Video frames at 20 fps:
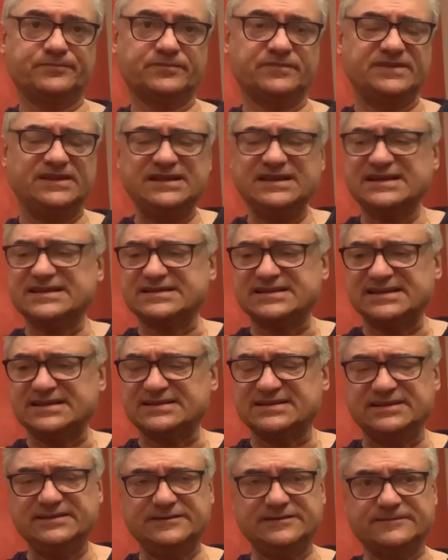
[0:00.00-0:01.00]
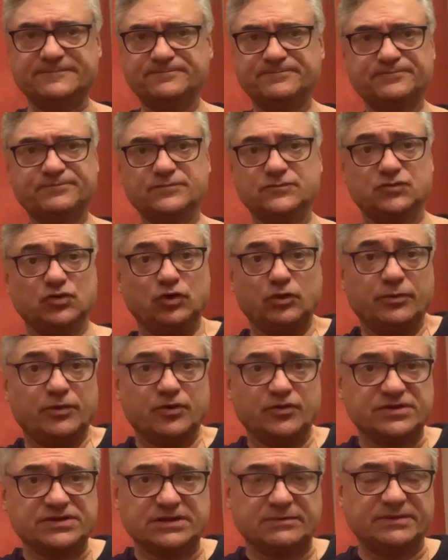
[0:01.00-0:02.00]
Tiene que ser así. Yo lo
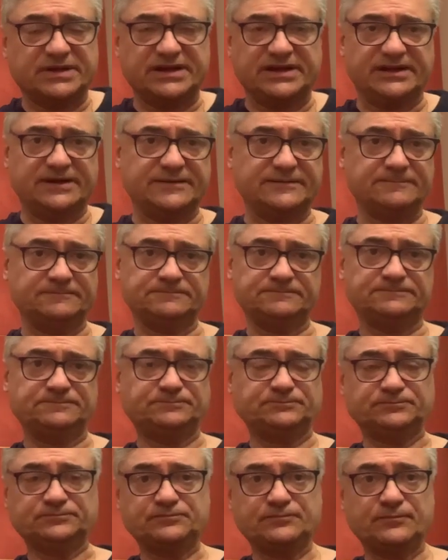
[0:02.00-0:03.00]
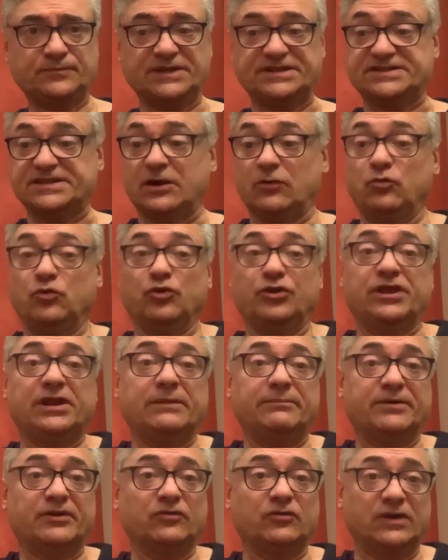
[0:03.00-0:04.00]
veo de esa manera. Y si alguno
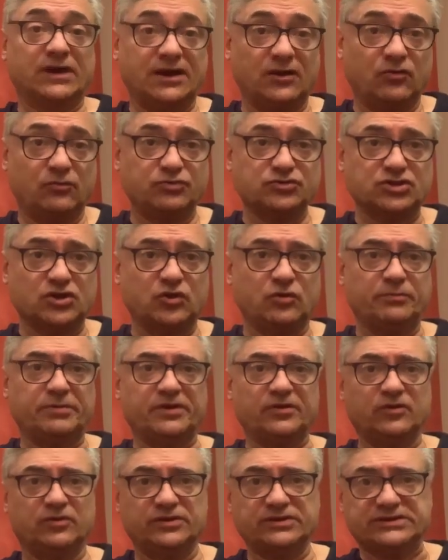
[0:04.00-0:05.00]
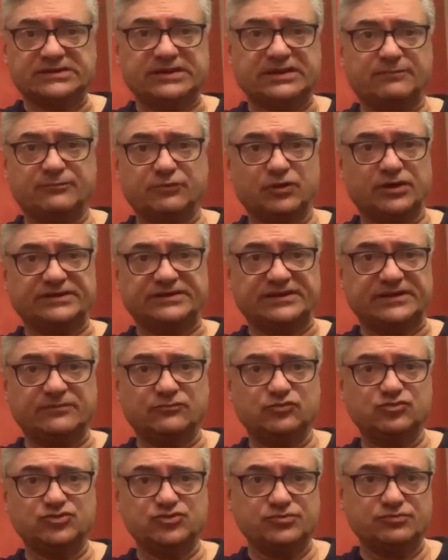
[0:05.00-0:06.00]
quiere perdonar algo, pues que lo perdone, será porque tiene
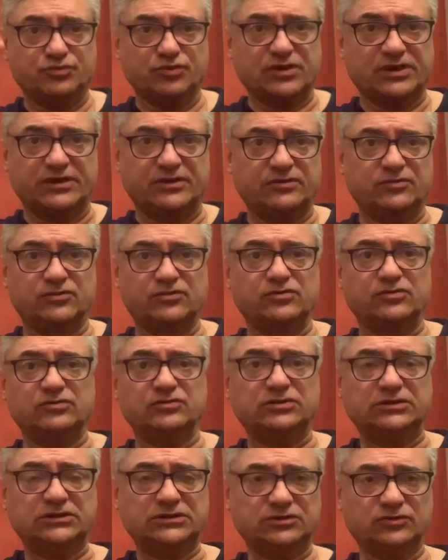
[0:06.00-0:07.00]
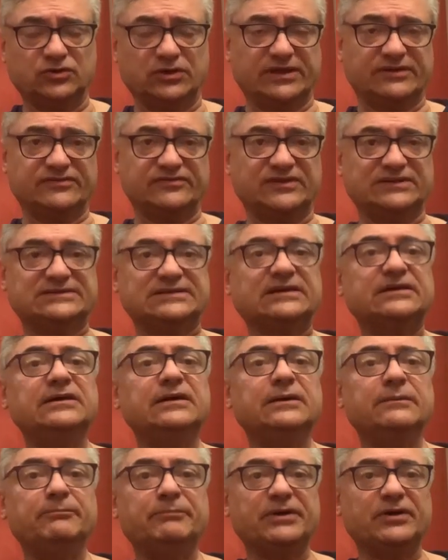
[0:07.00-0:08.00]
mucho y porque no, no le hace falta.
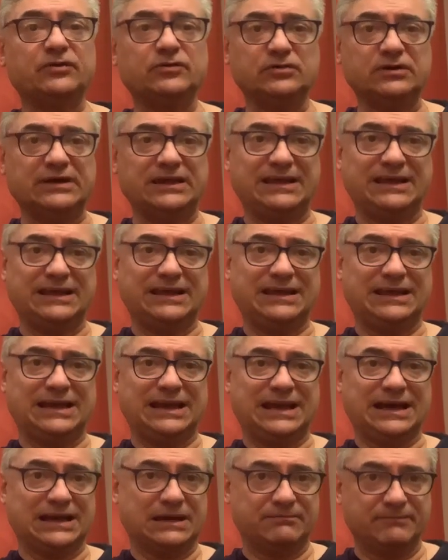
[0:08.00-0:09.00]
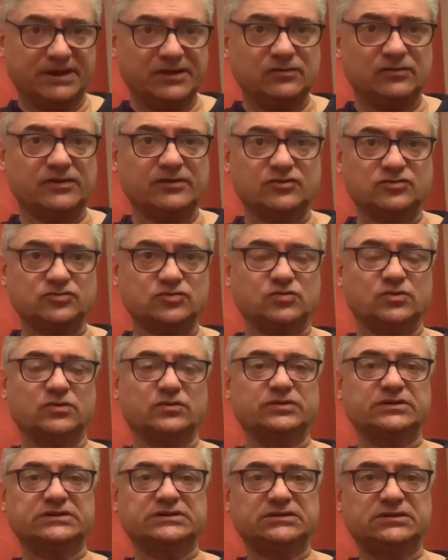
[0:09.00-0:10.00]
Pero la gran mayoría de los
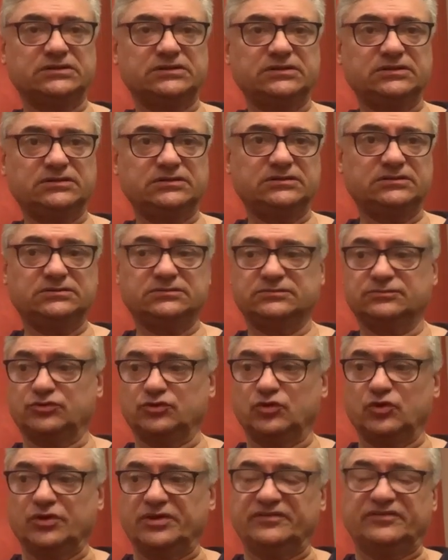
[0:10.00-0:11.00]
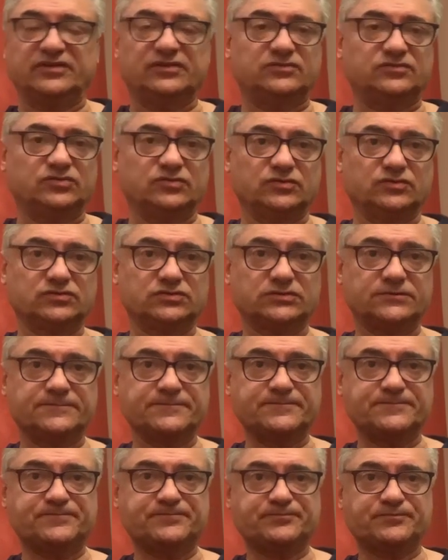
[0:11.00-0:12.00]
jugadores, por no decir todos,
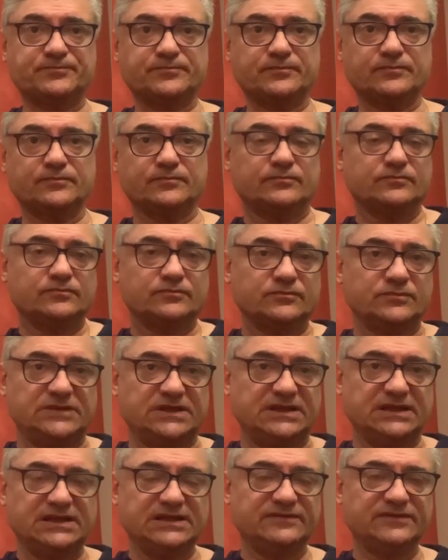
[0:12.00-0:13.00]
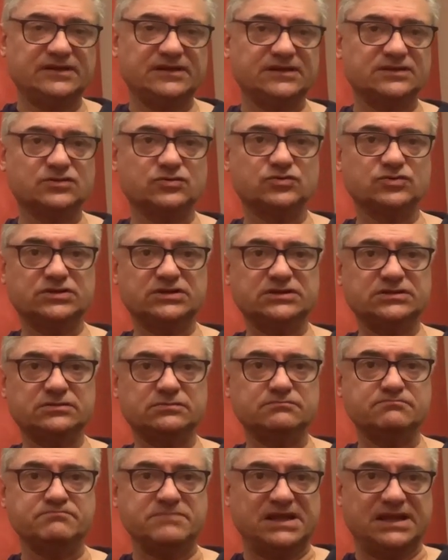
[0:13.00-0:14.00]
tienen que hacer las cosas
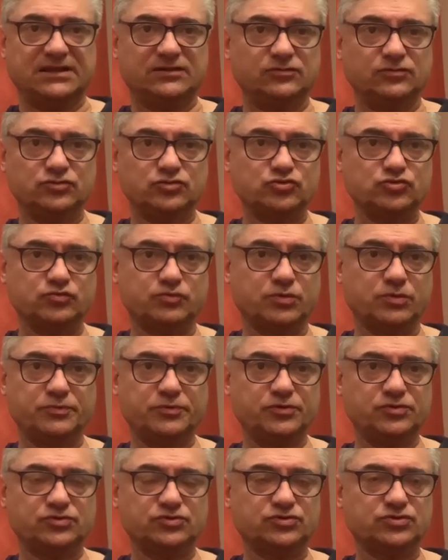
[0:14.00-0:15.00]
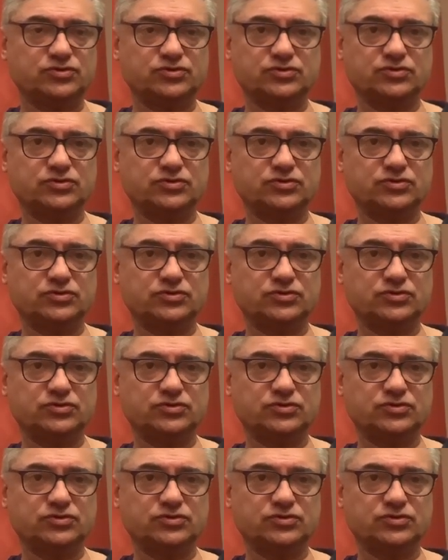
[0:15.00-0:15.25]
mirando sus propios